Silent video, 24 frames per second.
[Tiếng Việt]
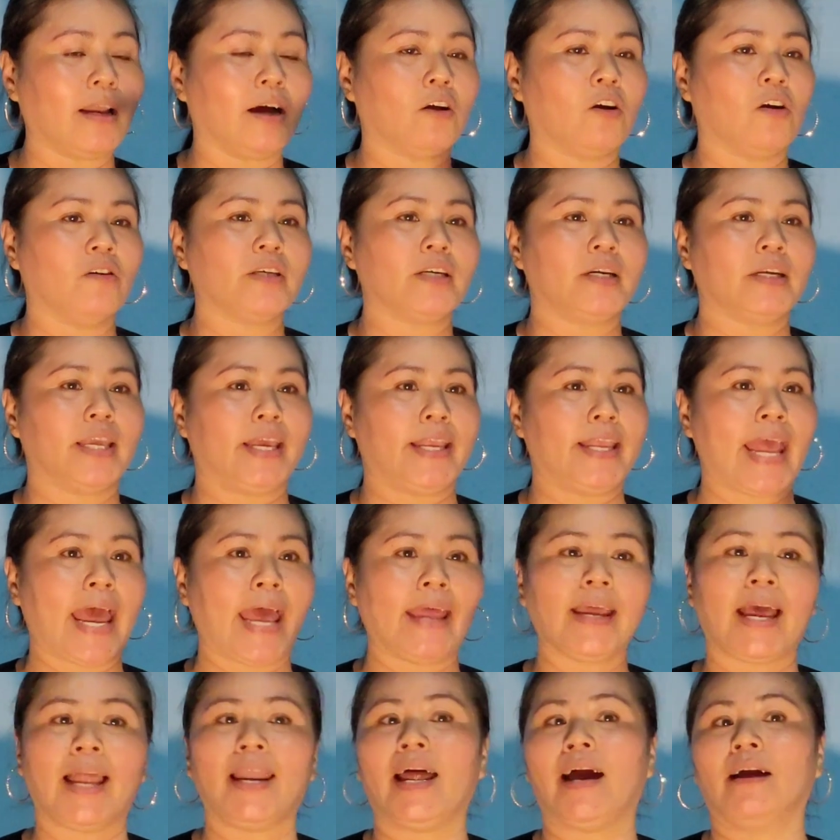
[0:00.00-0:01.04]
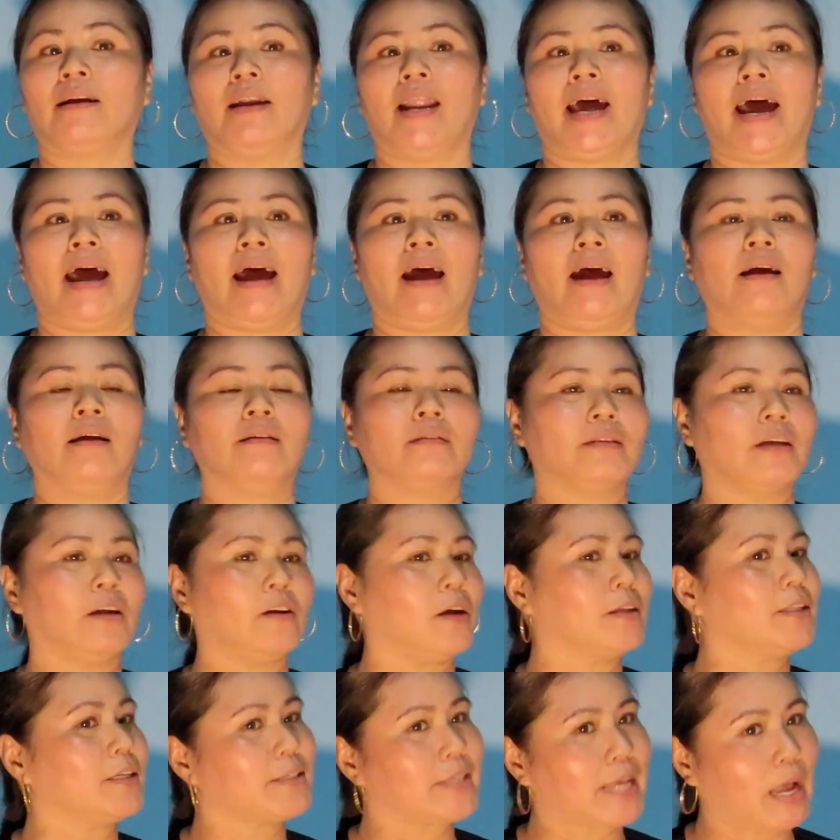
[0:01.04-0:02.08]
là coi như chị gái 2 lần là từ
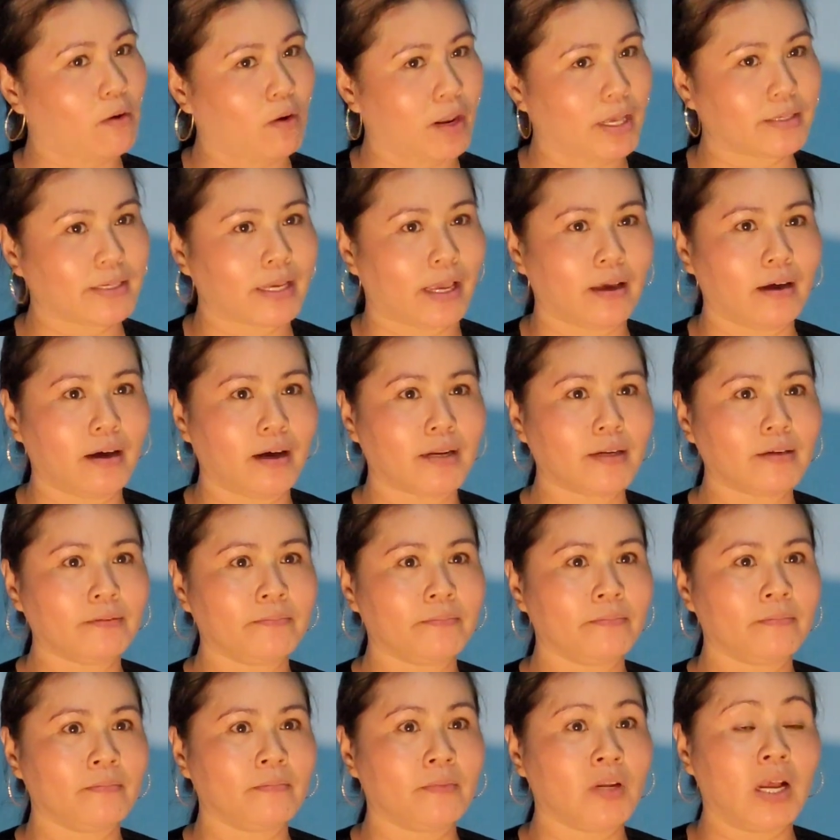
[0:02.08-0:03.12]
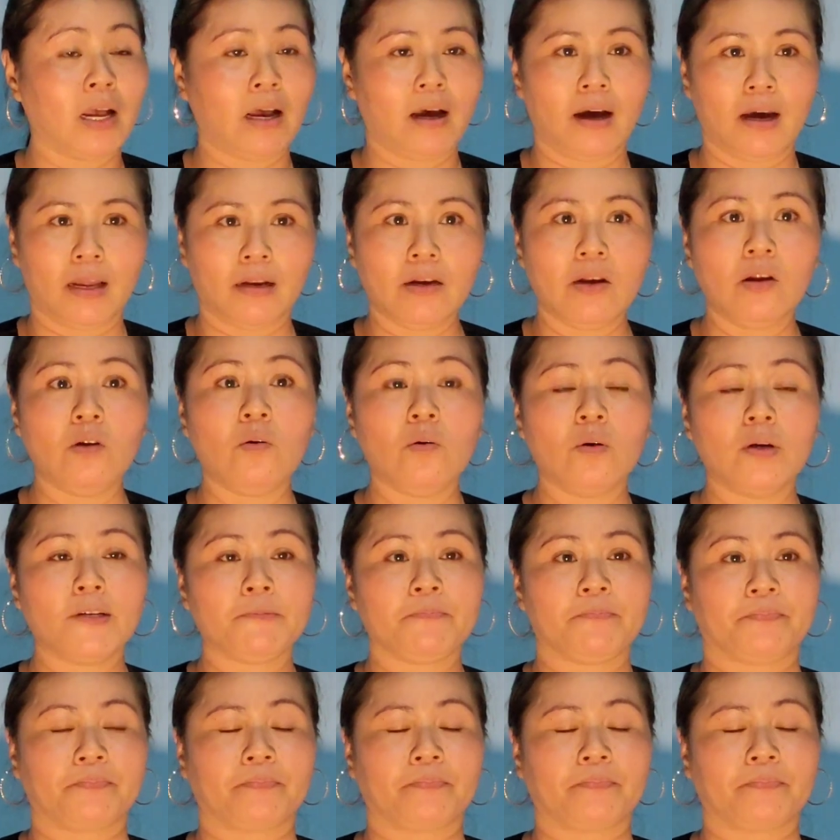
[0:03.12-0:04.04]
đó tới sau là sẽ hết luôn.